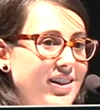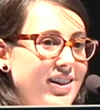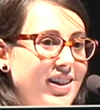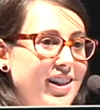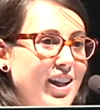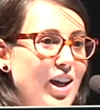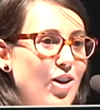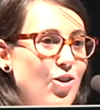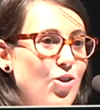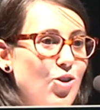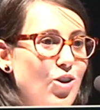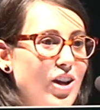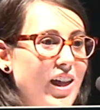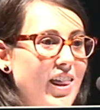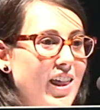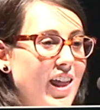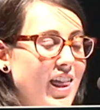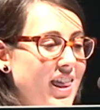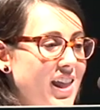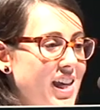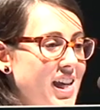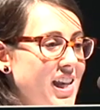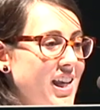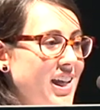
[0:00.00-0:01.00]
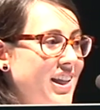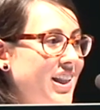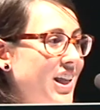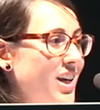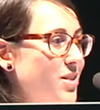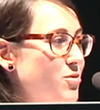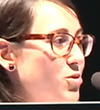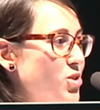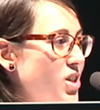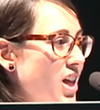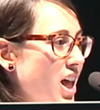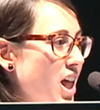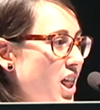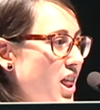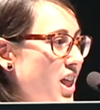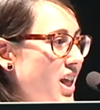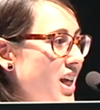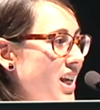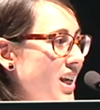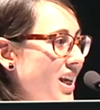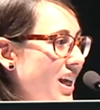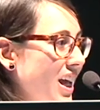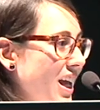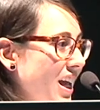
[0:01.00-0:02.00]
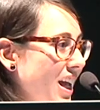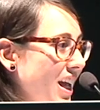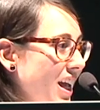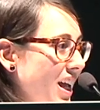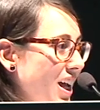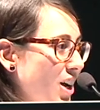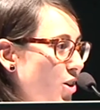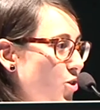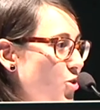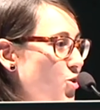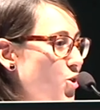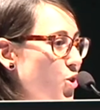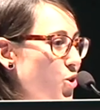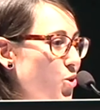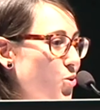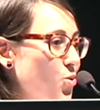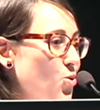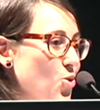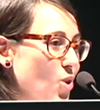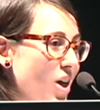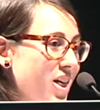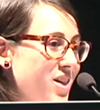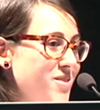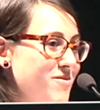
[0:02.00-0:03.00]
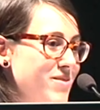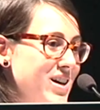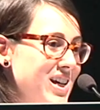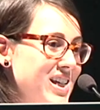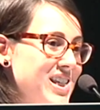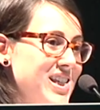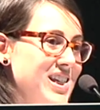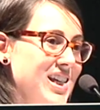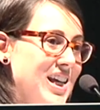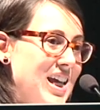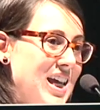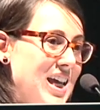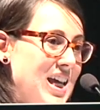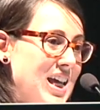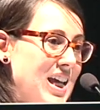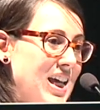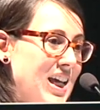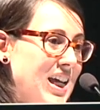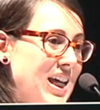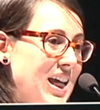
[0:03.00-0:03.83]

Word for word: tengo que decir y tenemos que decir que con orgullo además que,